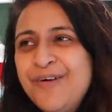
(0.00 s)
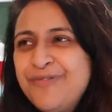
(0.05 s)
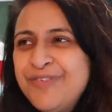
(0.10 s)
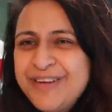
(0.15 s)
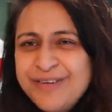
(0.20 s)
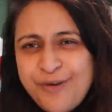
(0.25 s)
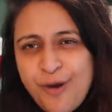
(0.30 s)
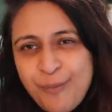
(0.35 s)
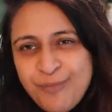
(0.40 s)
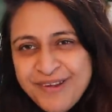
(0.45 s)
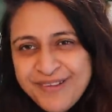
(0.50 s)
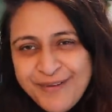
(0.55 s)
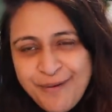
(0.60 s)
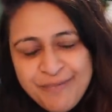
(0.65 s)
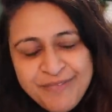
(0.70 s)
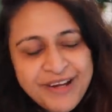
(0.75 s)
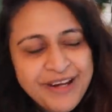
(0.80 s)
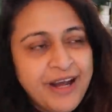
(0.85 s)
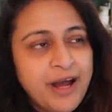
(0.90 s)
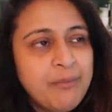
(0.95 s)
फिर शॉमिक तो
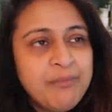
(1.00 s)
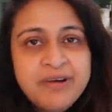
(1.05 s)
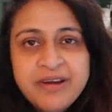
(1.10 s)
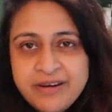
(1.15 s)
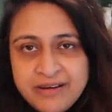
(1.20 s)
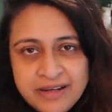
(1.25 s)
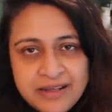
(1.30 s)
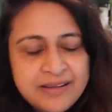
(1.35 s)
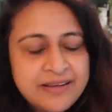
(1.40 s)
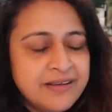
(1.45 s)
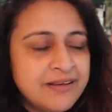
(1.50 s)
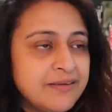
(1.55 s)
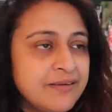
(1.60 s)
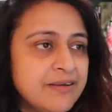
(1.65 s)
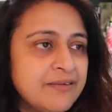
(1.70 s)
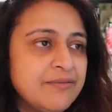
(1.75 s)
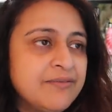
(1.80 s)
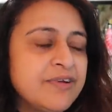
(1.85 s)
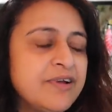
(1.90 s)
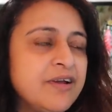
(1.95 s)
अपना काम कर रहे थे
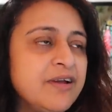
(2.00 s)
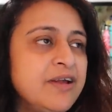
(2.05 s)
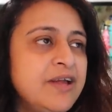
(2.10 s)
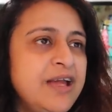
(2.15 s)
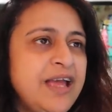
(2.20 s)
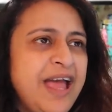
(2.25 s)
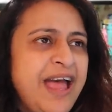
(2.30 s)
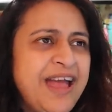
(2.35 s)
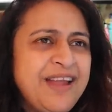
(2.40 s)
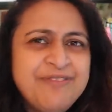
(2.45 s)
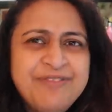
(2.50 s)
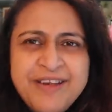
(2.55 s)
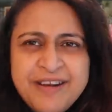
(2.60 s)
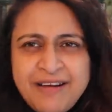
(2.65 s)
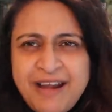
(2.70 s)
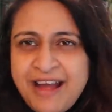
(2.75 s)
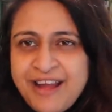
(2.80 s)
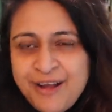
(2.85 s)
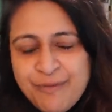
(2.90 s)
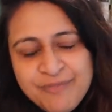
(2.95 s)
एंड फिर
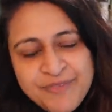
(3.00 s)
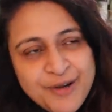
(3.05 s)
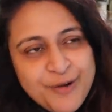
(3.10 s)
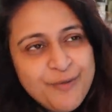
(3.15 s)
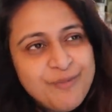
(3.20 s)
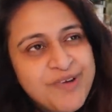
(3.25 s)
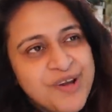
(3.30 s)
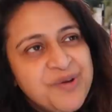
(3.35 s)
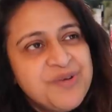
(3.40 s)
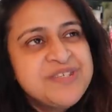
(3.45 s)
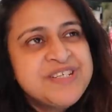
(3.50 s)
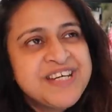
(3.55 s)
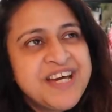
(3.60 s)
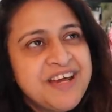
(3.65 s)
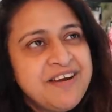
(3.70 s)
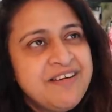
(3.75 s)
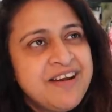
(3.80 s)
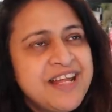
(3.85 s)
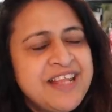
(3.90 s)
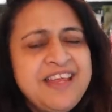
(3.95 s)
राय अपने रूम में कुछ
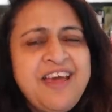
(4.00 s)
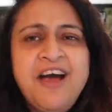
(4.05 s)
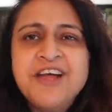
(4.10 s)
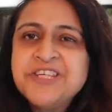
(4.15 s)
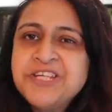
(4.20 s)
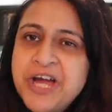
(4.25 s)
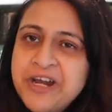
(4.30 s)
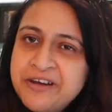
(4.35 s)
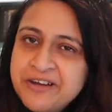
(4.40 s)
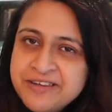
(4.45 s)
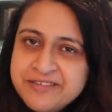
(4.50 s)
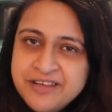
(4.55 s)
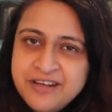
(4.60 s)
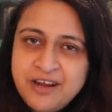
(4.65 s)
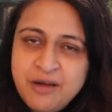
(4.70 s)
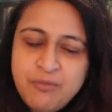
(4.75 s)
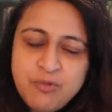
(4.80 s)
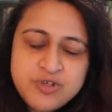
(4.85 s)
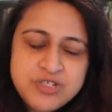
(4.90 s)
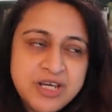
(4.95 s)
कर रही थी अचानक से
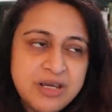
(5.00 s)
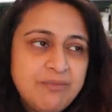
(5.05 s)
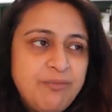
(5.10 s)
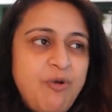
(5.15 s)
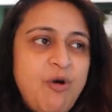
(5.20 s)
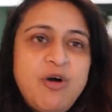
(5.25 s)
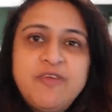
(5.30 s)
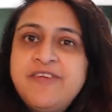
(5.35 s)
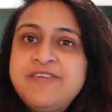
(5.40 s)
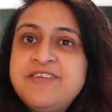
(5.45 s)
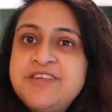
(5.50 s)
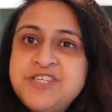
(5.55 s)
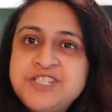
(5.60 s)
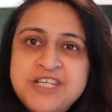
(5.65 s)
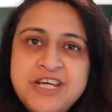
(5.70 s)
ना मुझे बहुत ऐसा